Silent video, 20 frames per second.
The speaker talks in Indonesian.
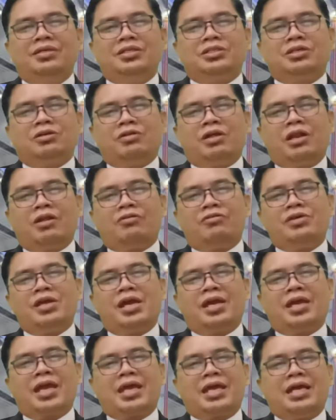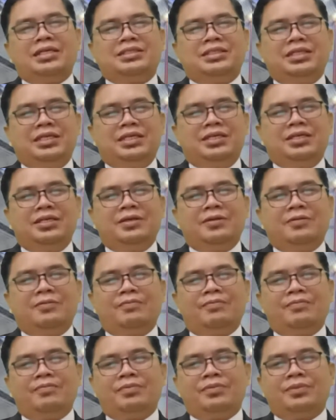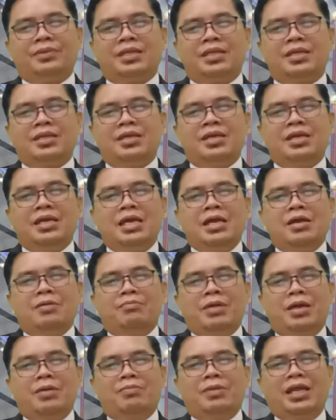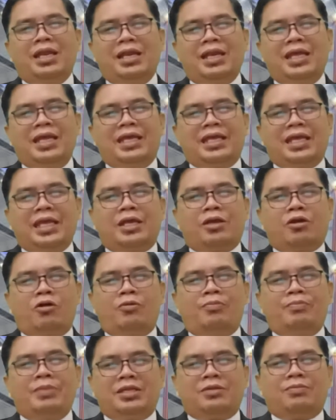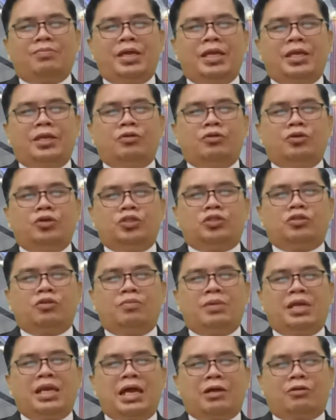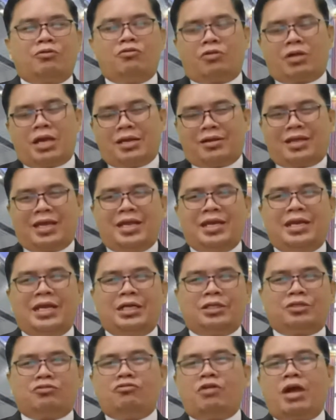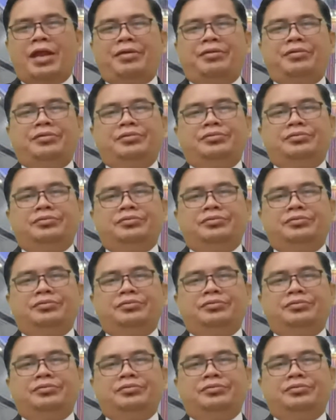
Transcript: Saudaraku yang kekasih, memiliki komitmen untuk melakukan kehendak Tuhan.